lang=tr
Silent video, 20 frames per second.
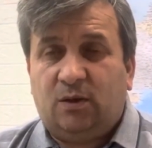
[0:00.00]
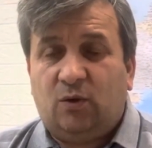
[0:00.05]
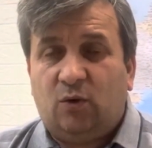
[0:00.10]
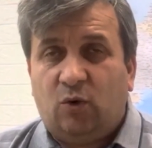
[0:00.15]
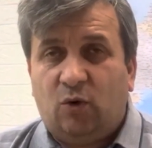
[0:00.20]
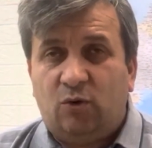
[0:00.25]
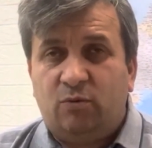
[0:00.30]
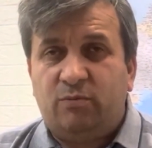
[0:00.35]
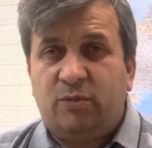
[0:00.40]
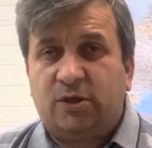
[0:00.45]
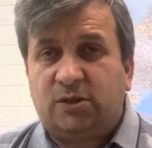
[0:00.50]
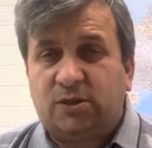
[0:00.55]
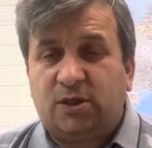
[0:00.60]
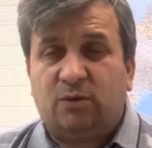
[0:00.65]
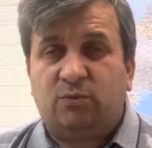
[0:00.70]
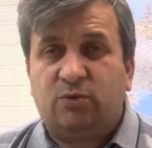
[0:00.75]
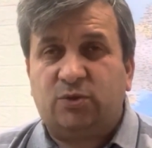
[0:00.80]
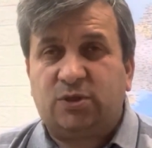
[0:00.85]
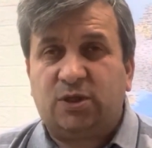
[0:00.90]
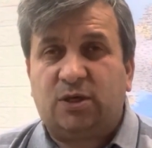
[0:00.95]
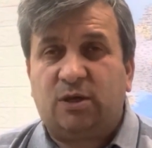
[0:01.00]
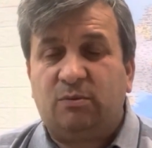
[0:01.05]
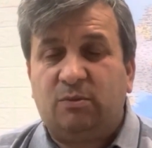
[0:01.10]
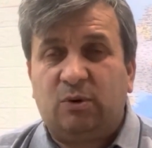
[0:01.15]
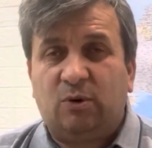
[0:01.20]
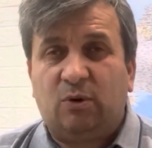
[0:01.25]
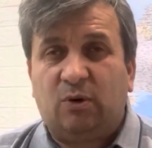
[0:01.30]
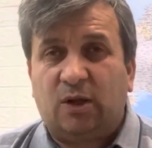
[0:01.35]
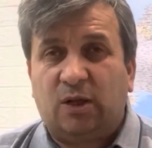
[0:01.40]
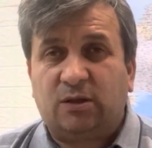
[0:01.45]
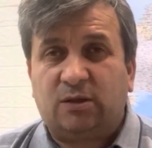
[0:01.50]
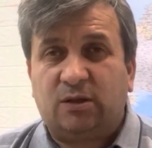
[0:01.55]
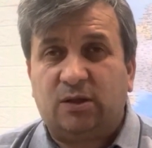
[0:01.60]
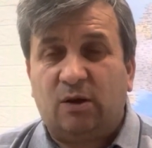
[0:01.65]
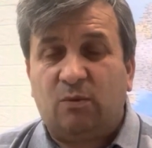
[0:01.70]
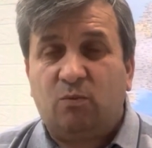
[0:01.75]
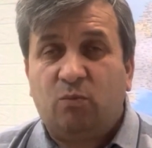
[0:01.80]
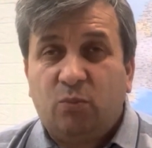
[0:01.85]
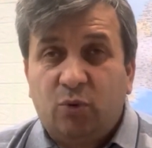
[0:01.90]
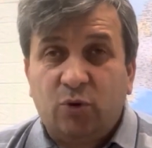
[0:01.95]
15 Temmuz
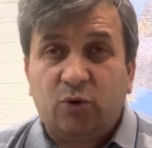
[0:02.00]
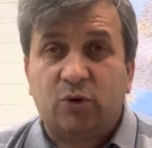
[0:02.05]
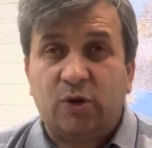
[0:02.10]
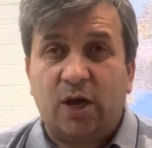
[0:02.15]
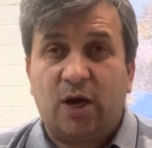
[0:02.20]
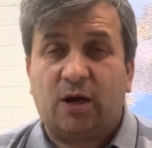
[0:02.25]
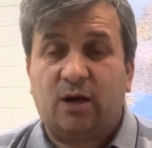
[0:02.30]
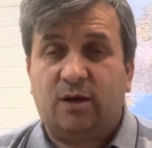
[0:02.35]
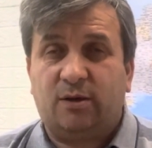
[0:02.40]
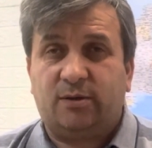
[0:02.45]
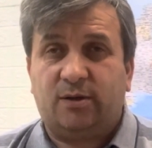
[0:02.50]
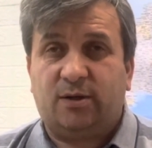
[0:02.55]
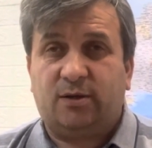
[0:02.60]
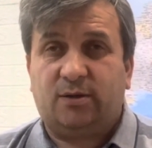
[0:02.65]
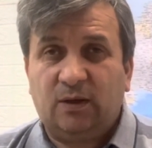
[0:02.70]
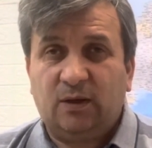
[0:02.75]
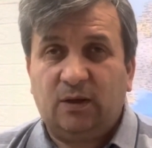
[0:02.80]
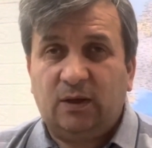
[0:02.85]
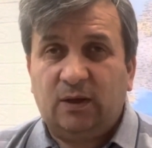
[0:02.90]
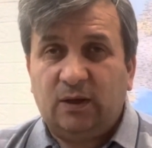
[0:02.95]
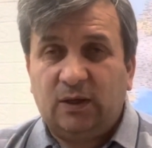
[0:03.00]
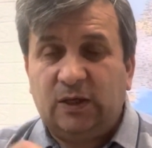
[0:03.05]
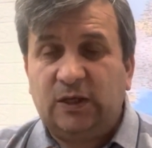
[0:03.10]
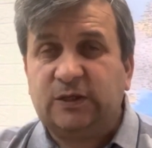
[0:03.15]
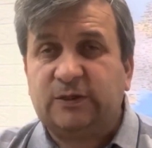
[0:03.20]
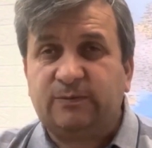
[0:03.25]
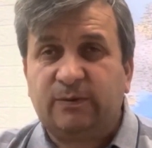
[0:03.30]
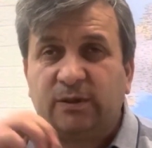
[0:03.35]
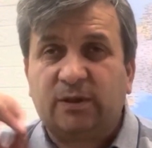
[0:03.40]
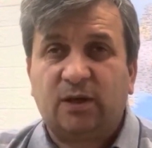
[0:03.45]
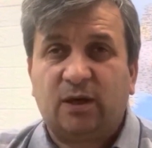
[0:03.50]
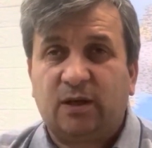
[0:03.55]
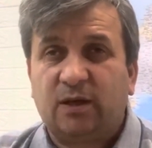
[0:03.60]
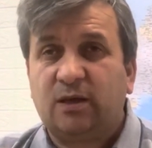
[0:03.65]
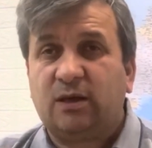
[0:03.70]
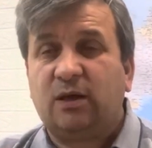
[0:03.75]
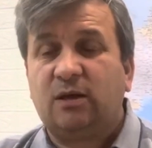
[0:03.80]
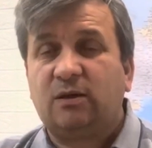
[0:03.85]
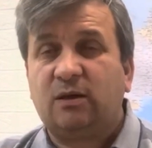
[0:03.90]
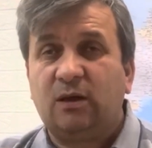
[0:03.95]
2016'dan bugüne kadar hizmet
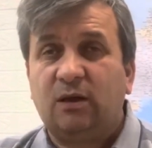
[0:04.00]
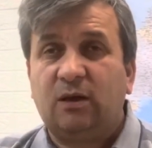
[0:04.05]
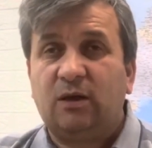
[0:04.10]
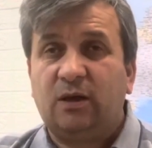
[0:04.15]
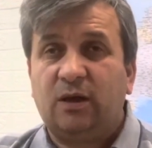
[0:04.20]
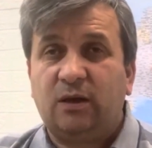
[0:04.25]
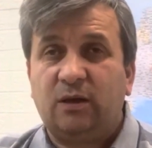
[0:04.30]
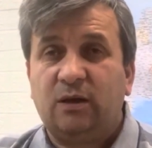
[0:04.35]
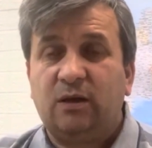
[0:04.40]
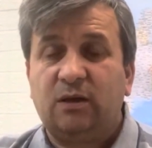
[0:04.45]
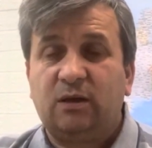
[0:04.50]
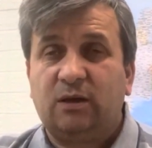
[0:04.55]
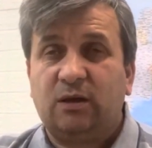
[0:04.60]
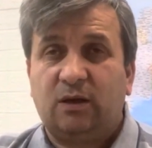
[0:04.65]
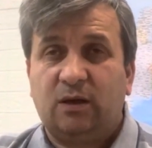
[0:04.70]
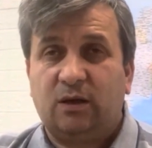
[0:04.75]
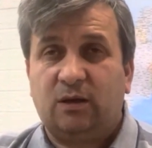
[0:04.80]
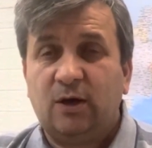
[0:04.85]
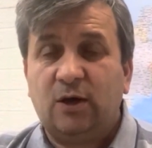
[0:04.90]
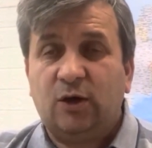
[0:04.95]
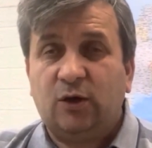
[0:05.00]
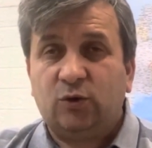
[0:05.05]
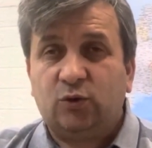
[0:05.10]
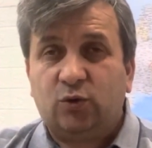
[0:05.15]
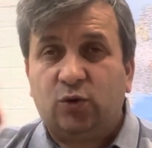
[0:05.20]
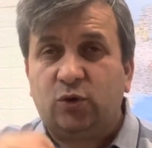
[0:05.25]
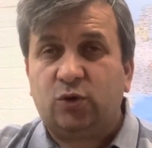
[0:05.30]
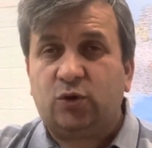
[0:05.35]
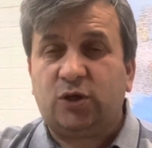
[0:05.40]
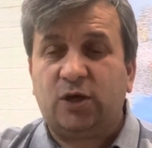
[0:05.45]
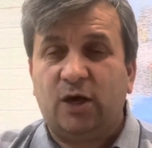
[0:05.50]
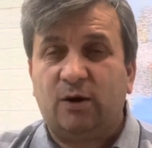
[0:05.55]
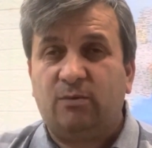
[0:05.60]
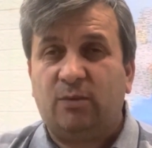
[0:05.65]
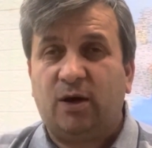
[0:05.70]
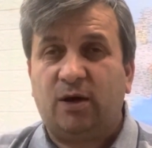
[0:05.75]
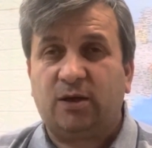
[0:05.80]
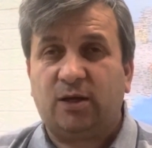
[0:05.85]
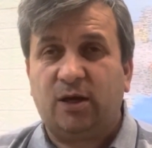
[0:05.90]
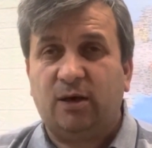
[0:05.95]
hareketi ile ilgili Türkiye
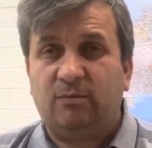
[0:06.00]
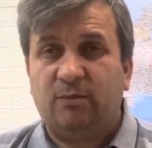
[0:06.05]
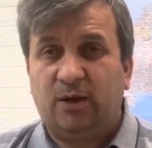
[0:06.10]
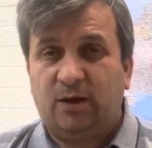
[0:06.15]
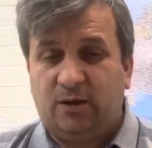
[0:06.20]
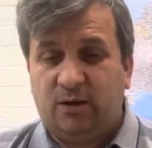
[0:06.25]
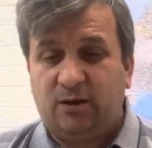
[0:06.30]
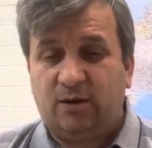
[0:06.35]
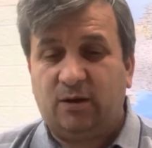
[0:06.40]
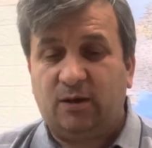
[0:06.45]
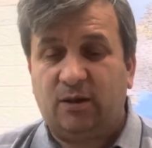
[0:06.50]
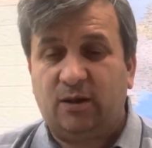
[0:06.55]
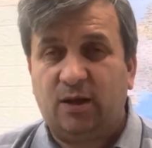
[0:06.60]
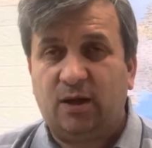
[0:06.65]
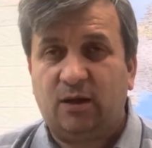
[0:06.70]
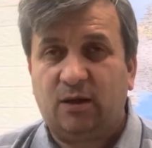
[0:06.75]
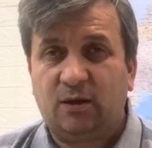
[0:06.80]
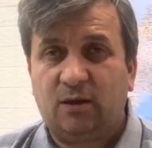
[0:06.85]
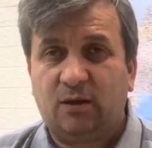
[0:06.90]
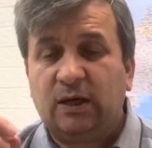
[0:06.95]
mahkemelerinde